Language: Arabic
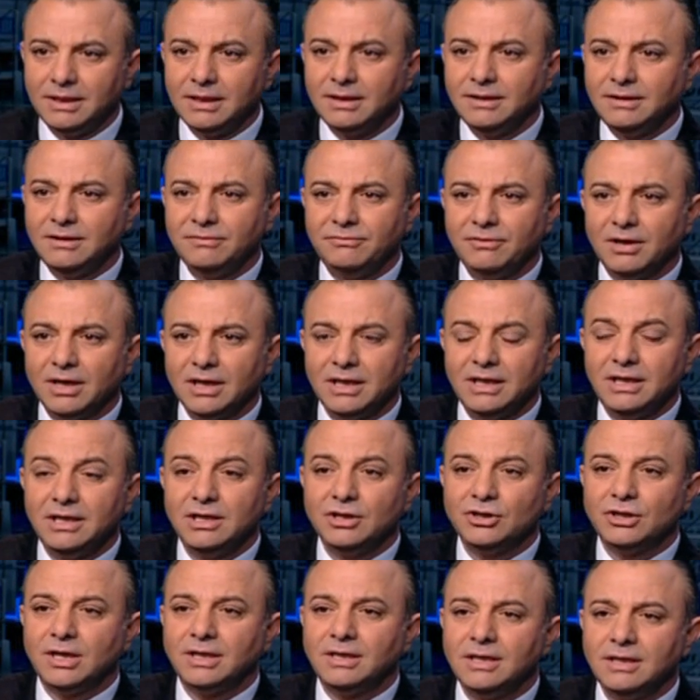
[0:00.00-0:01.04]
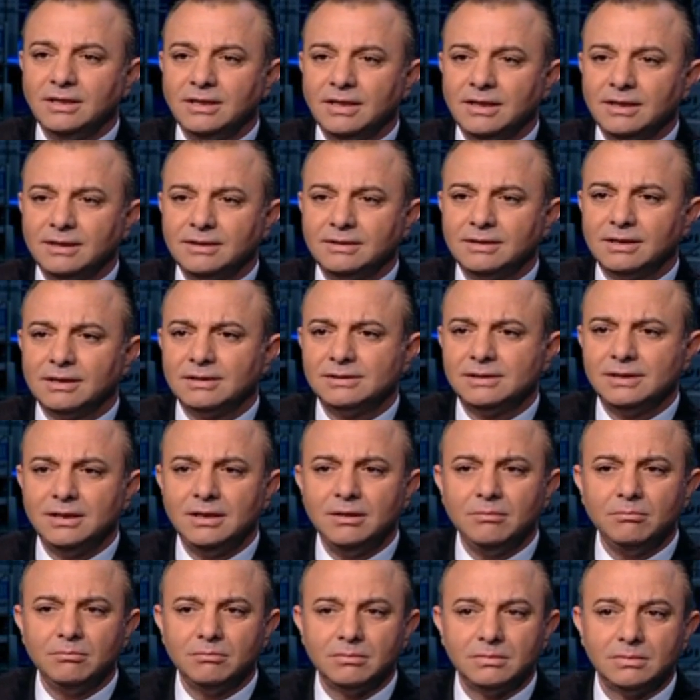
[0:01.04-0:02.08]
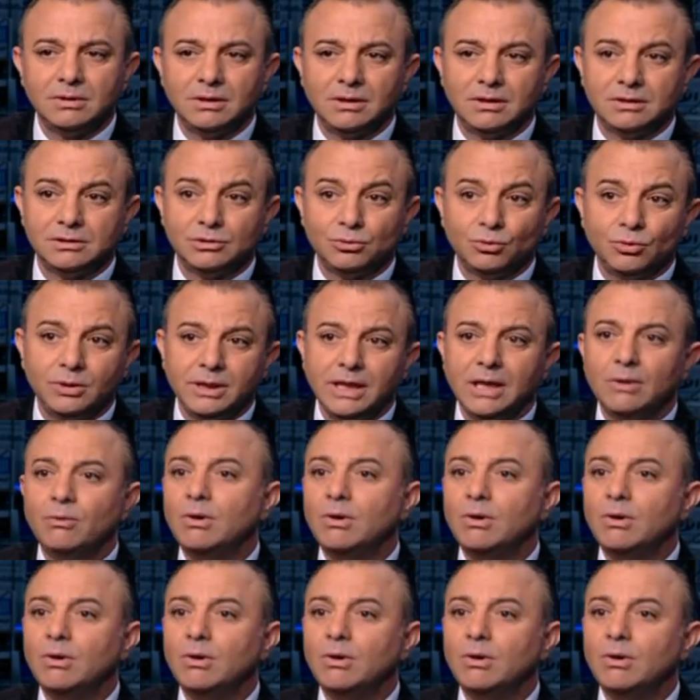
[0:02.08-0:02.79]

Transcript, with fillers: الاتفاقية جديدة للتقسيم سوريا لا